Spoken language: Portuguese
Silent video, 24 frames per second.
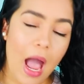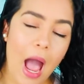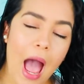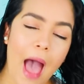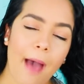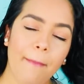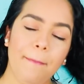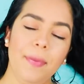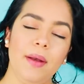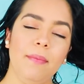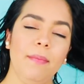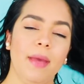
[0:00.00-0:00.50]

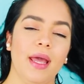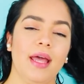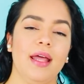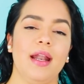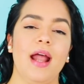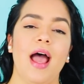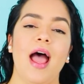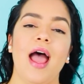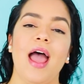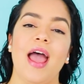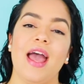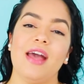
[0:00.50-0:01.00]
A
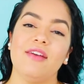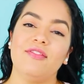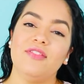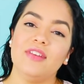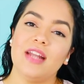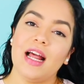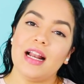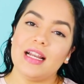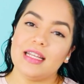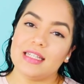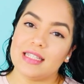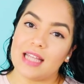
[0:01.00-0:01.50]
primeira é
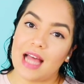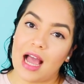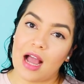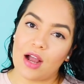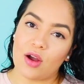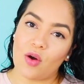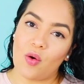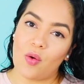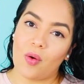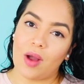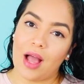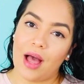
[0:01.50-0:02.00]
finalizar
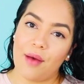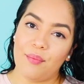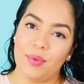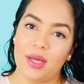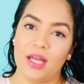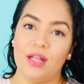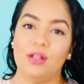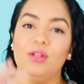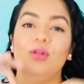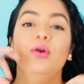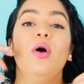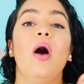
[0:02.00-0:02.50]
com o
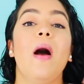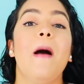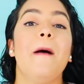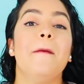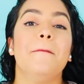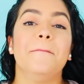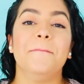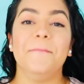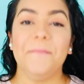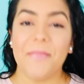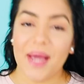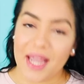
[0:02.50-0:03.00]
cabelo
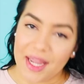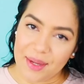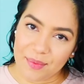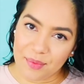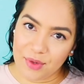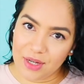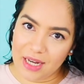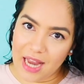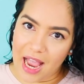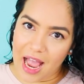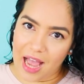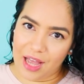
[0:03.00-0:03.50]
bem
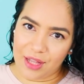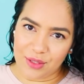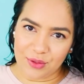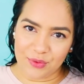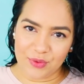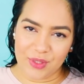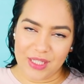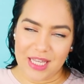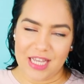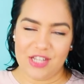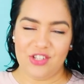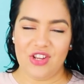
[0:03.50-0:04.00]
molhado.
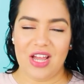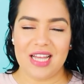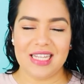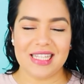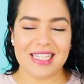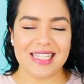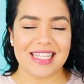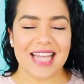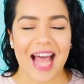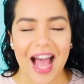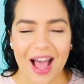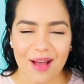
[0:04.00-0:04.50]
Vocês já
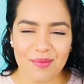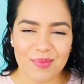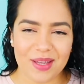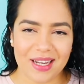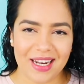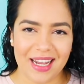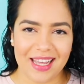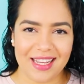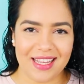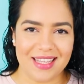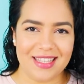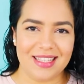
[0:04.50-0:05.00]
sabem,
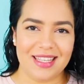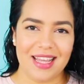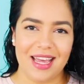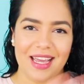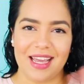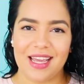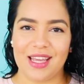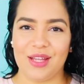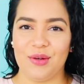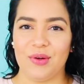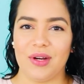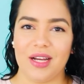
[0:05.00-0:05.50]
né, quem
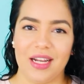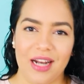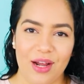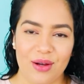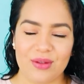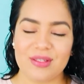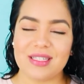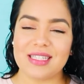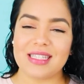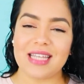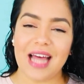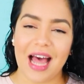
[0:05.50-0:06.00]
segue aqui no
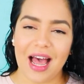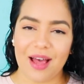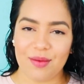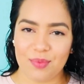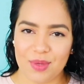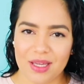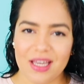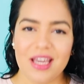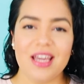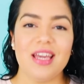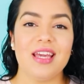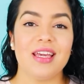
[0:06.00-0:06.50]
canal
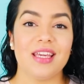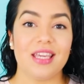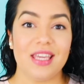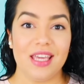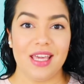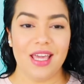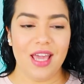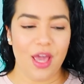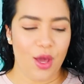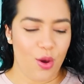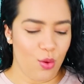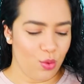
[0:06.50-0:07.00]
sabe
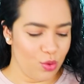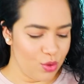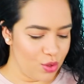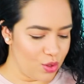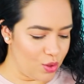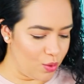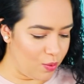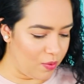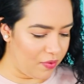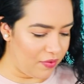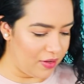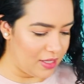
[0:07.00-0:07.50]
que eu
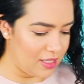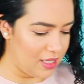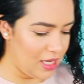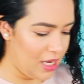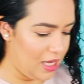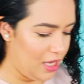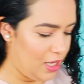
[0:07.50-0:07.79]
costumo fazer